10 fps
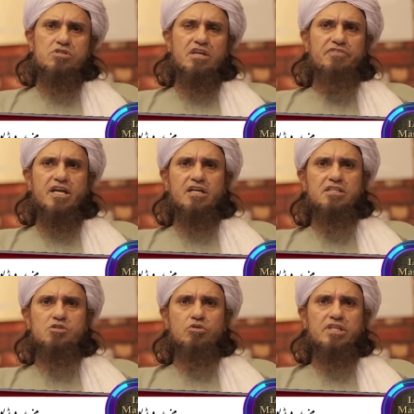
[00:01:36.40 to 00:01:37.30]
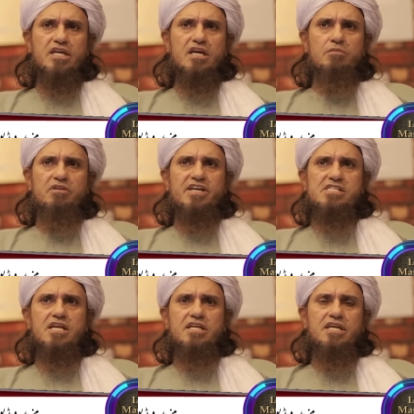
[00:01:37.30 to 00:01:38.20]
तो सिर्फ एक हदीस को देख के कभी
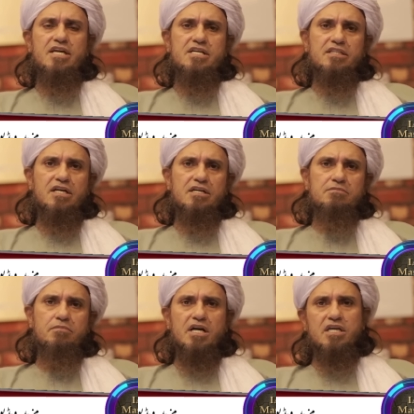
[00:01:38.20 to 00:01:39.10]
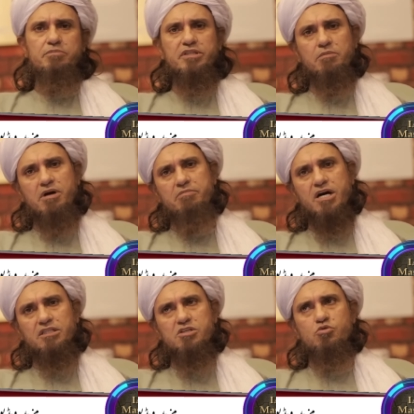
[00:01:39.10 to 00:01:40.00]
फैसला नहीं किया जाता बाकी भी तमाम
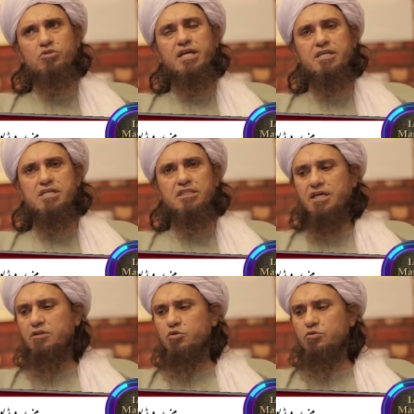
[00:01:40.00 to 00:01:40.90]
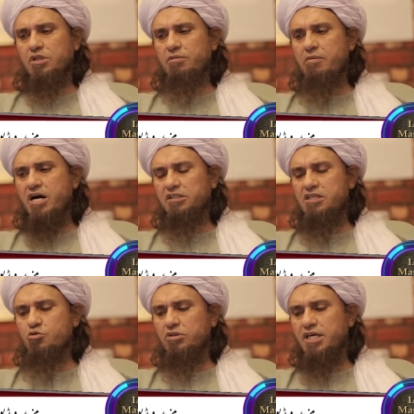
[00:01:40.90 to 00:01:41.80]
अहदीस को देखा जाता है तो उन तमाम
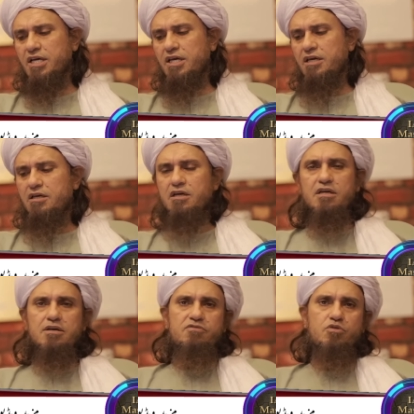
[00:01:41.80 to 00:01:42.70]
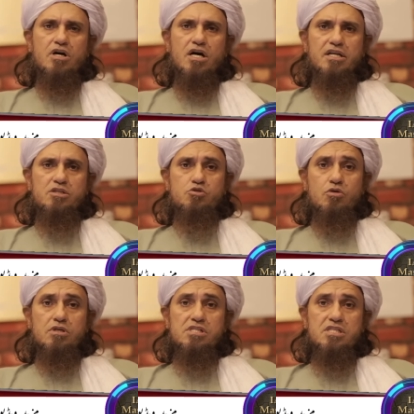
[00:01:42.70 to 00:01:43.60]
अहदीस को देख के फ़ुकाहा ने जो
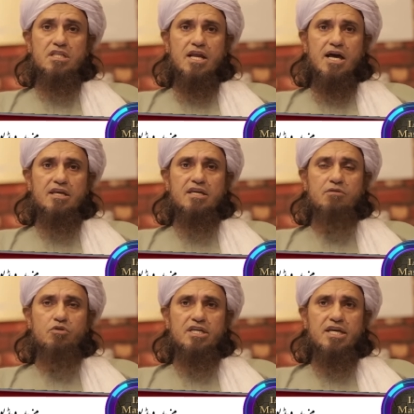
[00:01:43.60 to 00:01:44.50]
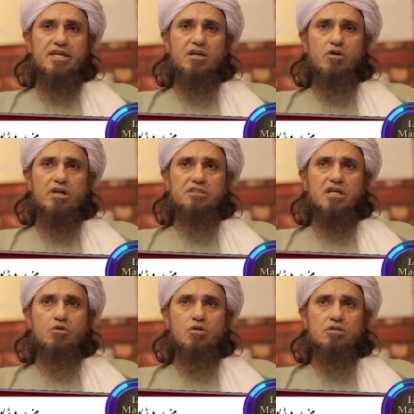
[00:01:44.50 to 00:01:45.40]
इस्तलाल किया वो ये है कि औरत
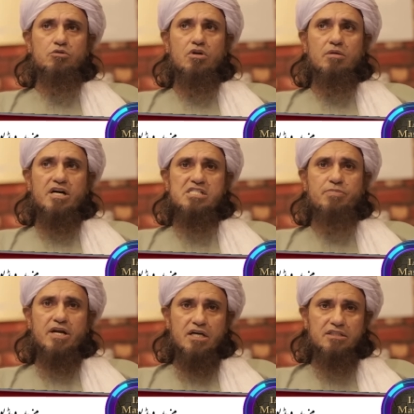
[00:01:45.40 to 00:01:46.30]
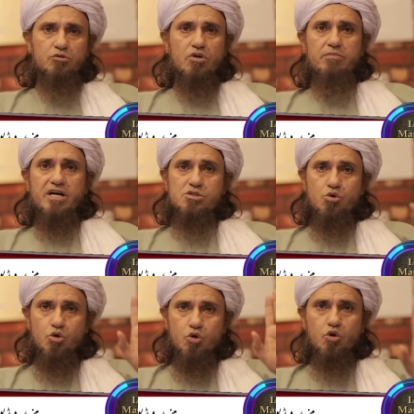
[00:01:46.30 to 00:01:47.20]
अगर औरत को नमाज पढ़ा दे तो नमाज
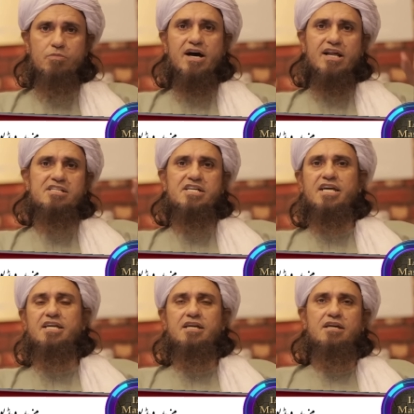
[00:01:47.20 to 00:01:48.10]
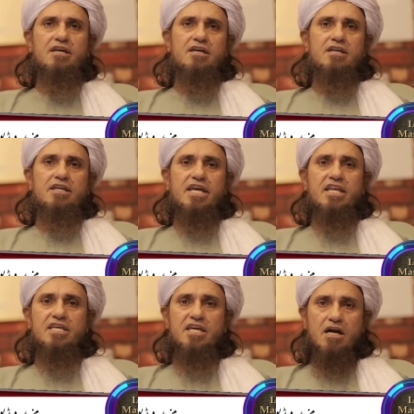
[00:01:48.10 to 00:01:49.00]
हो तो बहरहाल जाएगी
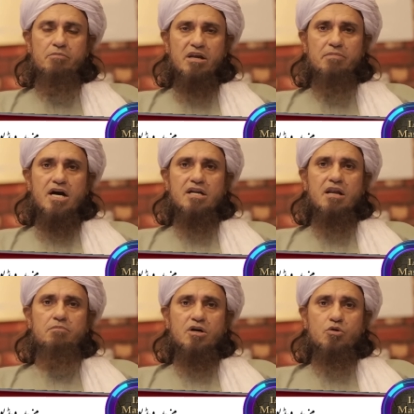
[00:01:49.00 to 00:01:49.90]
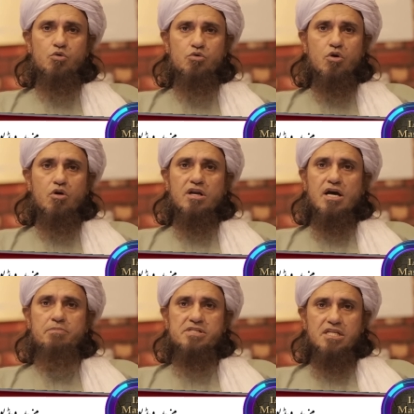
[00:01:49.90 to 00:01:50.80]
लेकिन ये अमल बहरहाल मकरू और
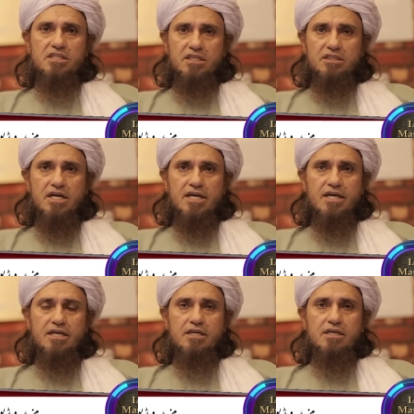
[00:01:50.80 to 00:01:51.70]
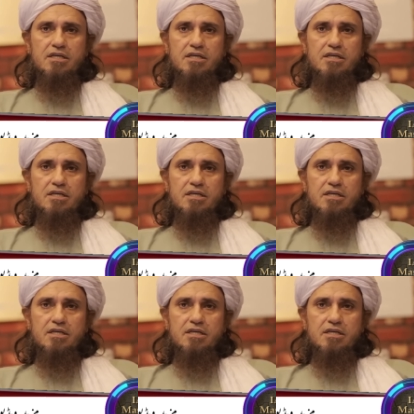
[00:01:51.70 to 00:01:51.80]
नापसंदीदा है